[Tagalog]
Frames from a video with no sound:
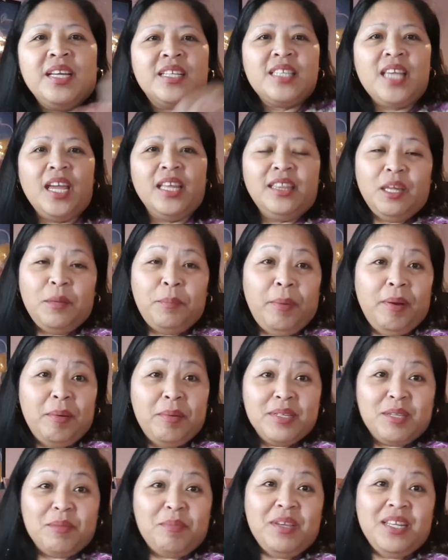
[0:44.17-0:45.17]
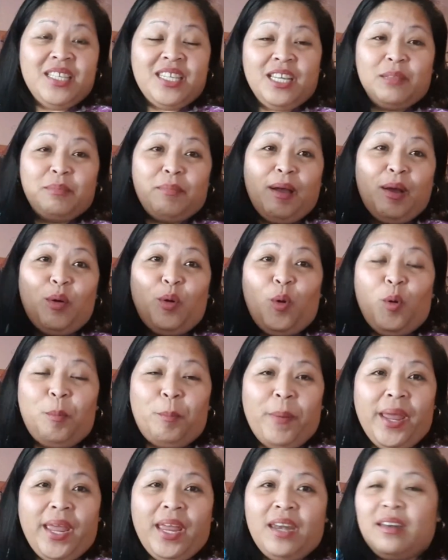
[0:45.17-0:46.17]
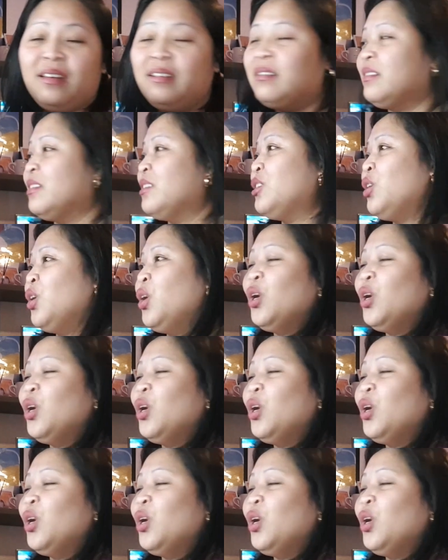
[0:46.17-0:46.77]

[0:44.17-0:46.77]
Excited pa naman si Vincent mag-open. So,